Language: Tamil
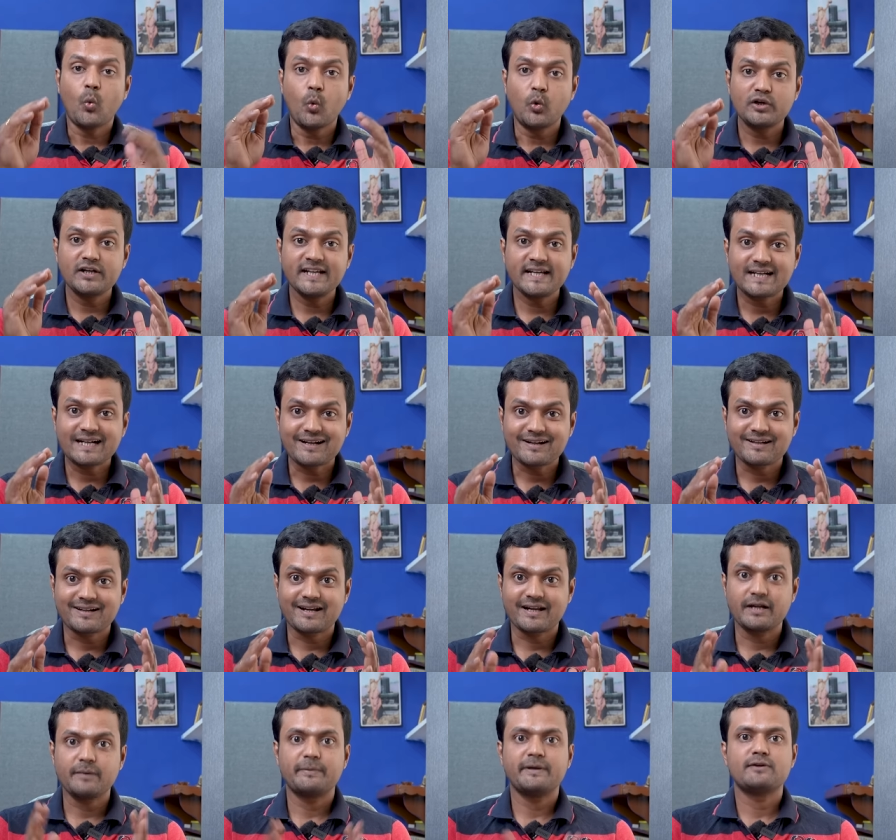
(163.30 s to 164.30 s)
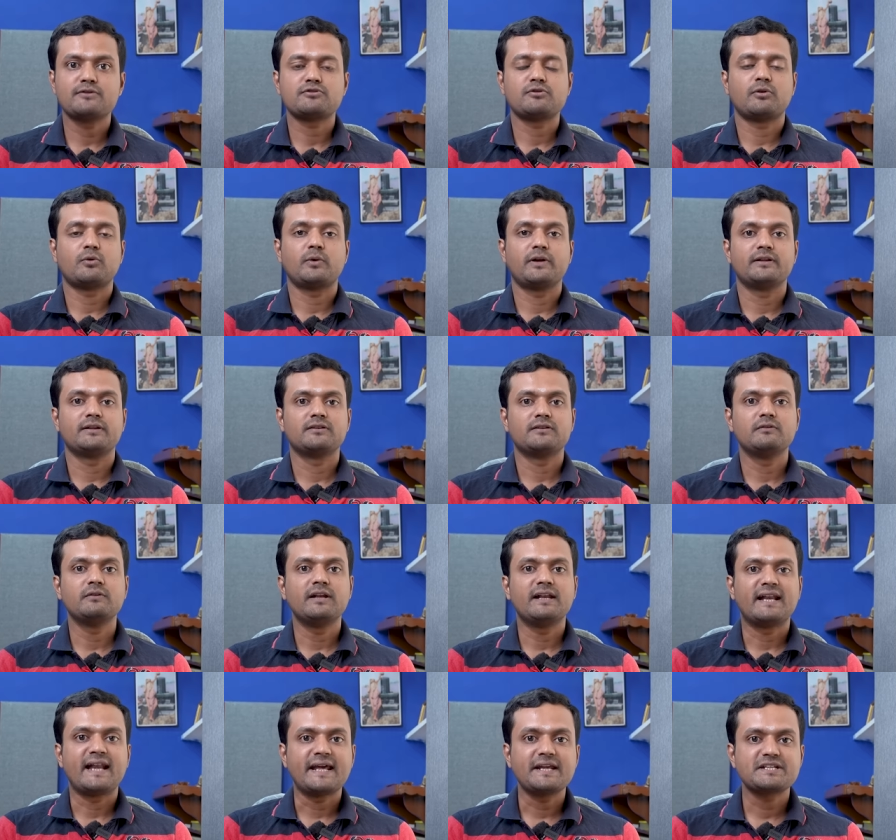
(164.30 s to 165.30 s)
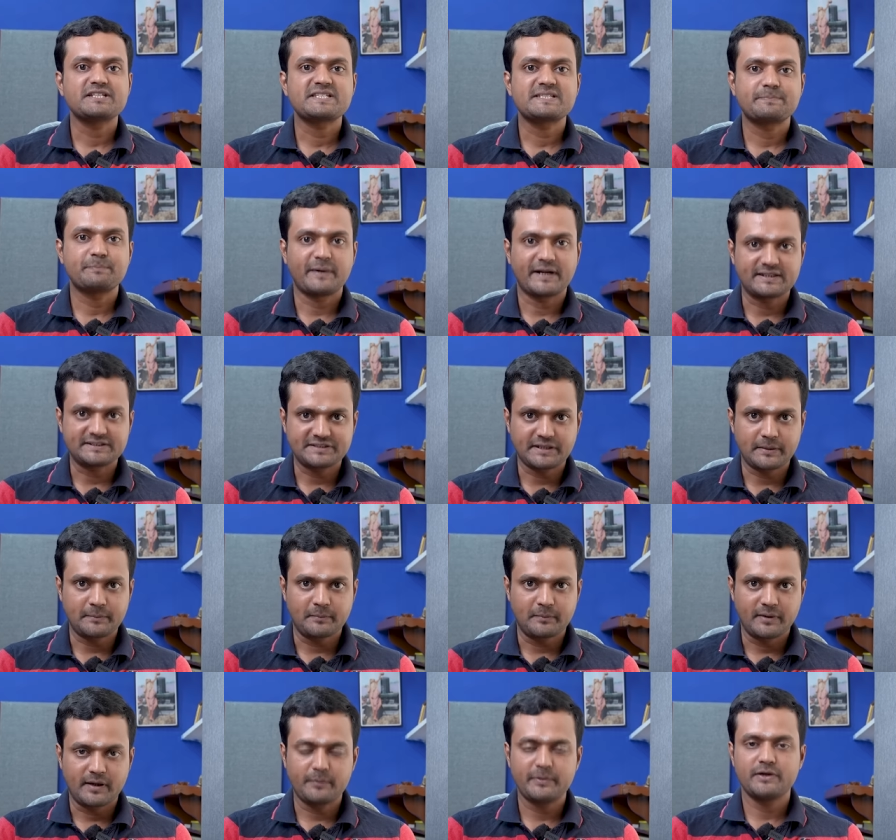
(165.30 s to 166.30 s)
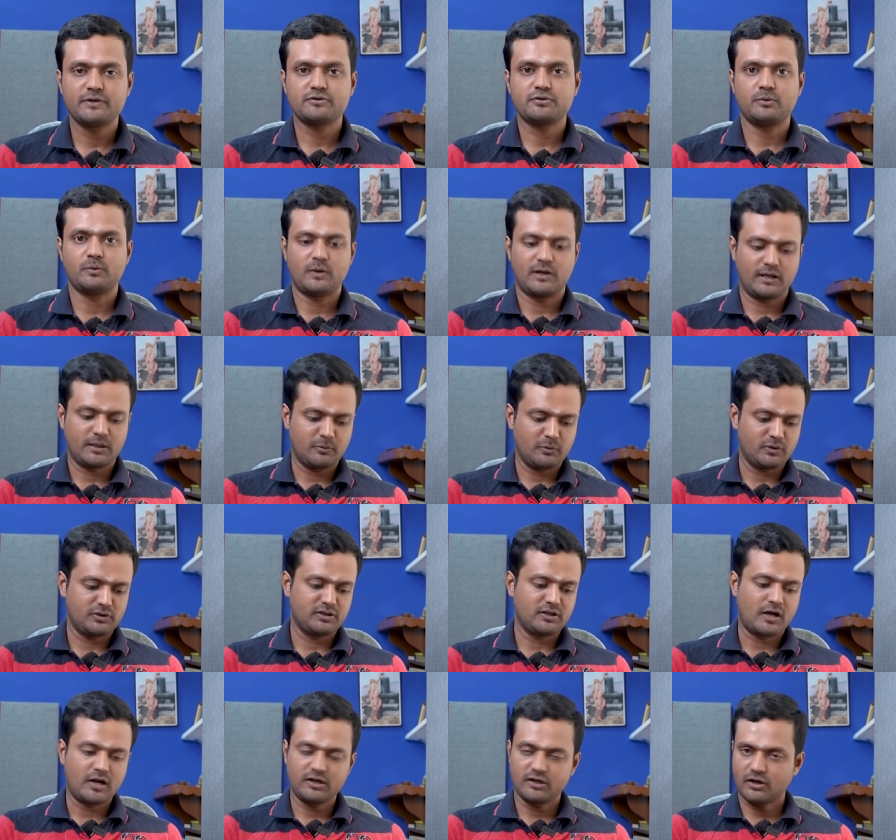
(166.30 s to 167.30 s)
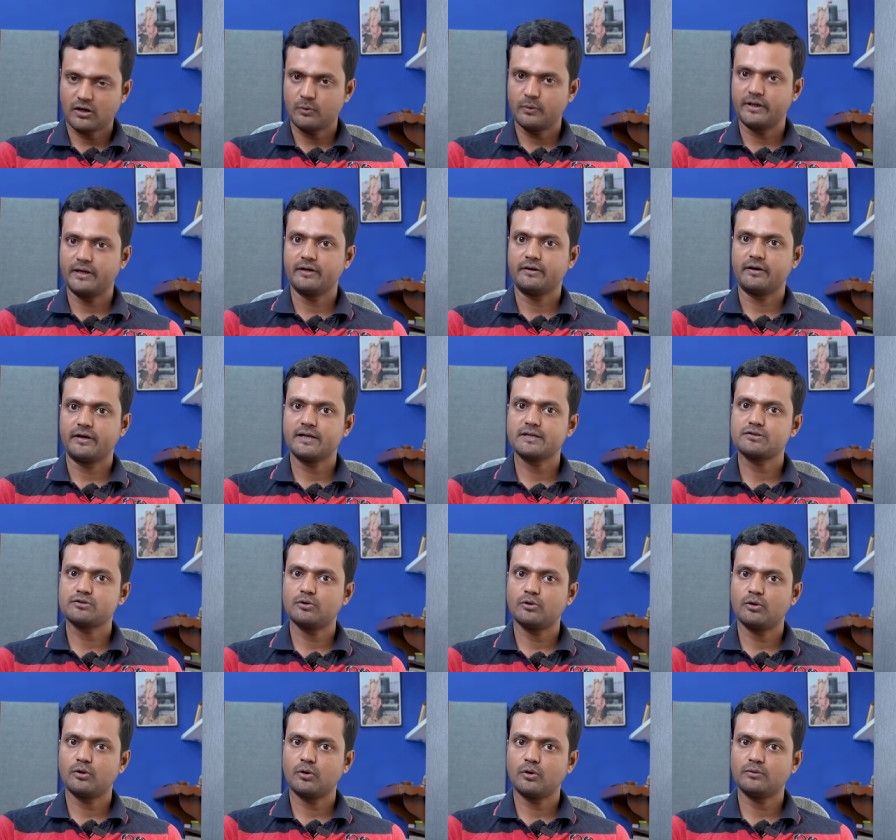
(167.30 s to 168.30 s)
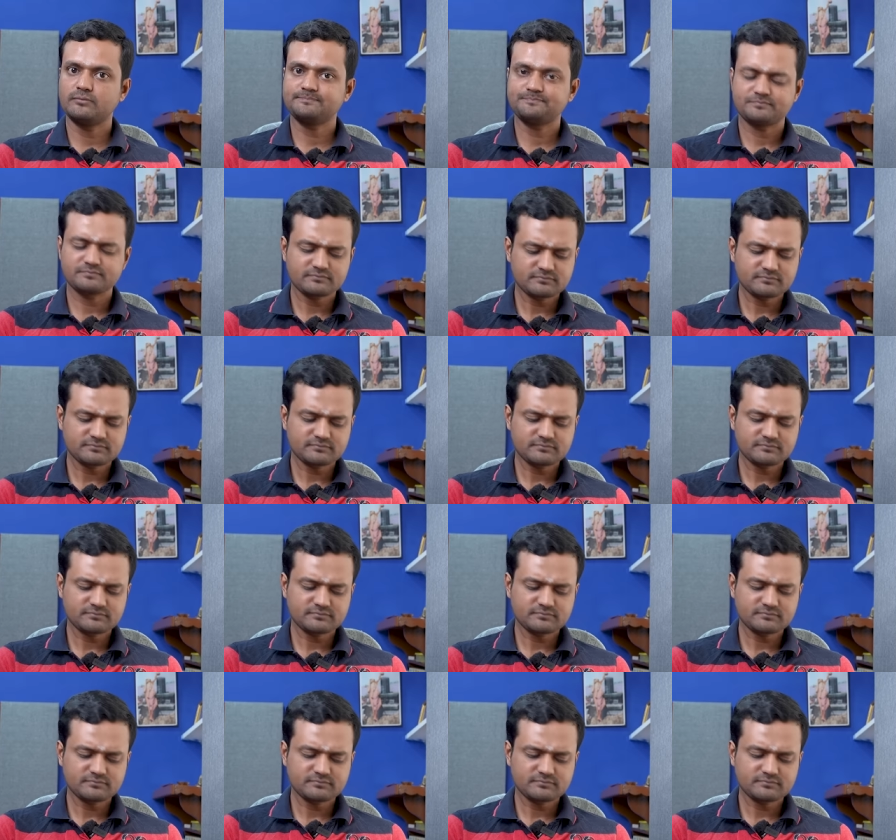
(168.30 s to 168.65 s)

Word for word: ஒளிக்கற்றை அப்படின்னு சொல்லக்கூடியது அதாவது லைட் ஸ்பெக்ட்ரம் அப்படின்னு சொல்லுவாங்க நம்ம வந்து அல்ட்ரா வயலட் ரேஸ் சொல்கிறோம்